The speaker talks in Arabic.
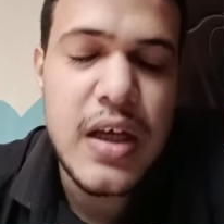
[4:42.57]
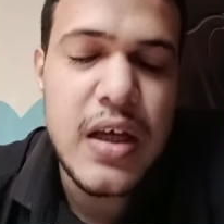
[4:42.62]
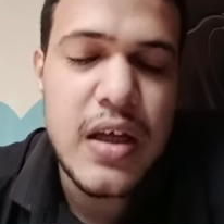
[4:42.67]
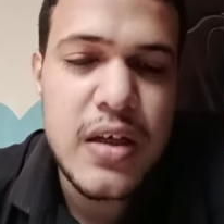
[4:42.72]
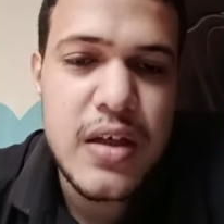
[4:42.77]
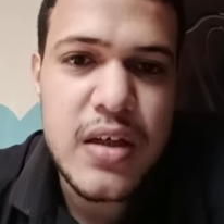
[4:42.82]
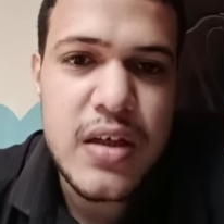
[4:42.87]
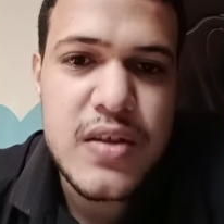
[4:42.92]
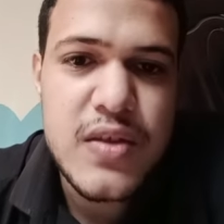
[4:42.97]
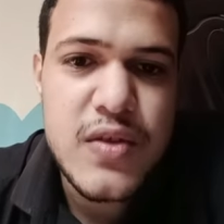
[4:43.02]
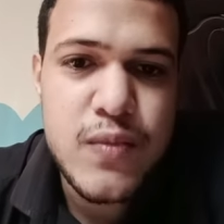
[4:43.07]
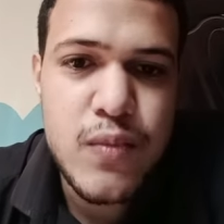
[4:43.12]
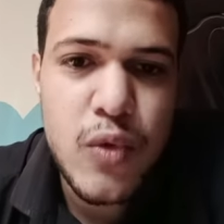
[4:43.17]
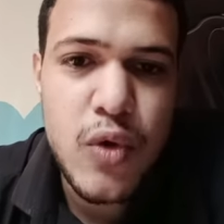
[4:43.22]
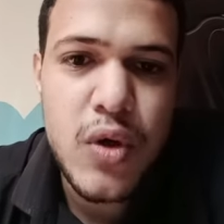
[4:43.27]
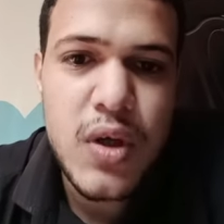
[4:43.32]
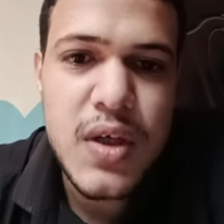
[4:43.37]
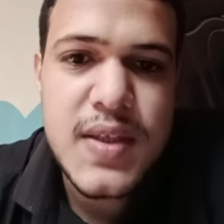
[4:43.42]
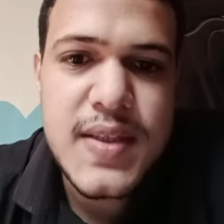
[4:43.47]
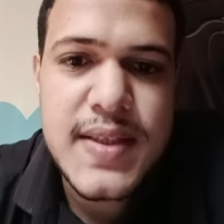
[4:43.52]
نون
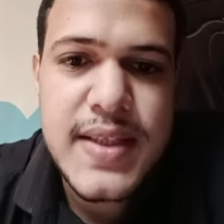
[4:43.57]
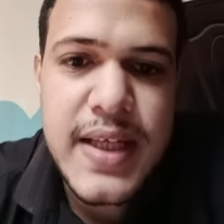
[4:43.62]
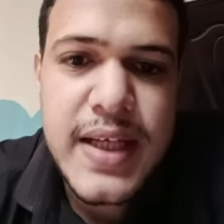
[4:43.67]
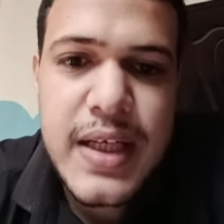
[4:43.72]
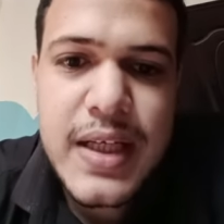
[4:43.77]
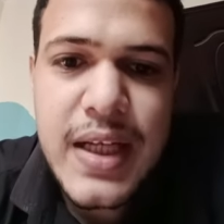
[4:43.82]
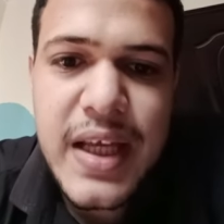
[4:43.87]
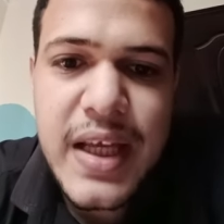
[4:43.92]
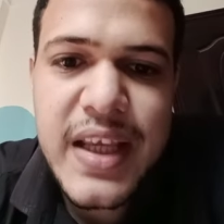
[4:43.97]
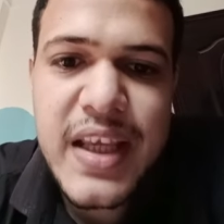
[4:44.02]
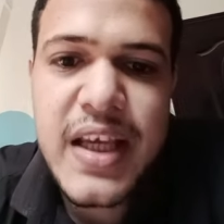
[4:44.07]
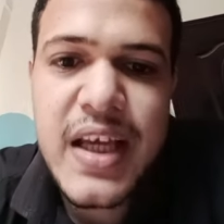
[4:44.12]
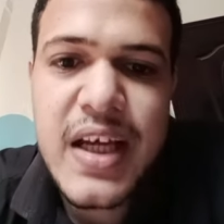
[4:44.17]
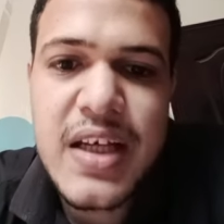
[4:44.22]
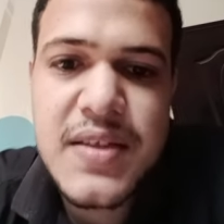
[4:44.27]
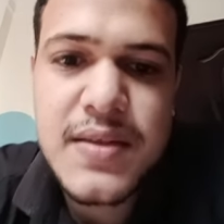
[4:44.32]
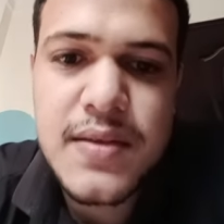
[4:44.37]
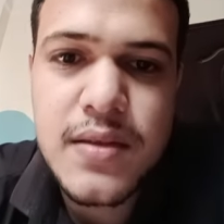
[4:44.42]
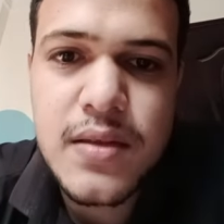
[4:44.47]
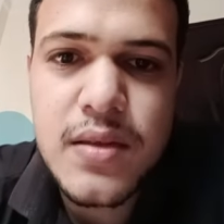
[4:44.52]
سمول سيل لانج
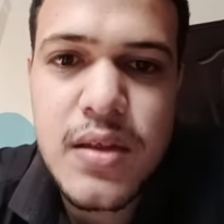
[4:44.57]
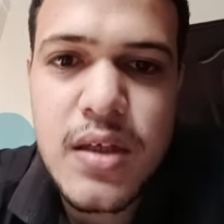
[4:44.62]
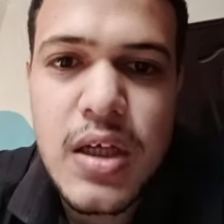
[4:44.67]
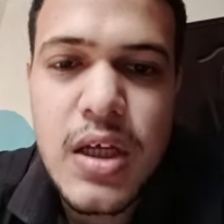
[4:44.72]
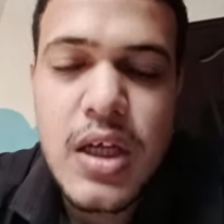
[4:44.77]
كانسر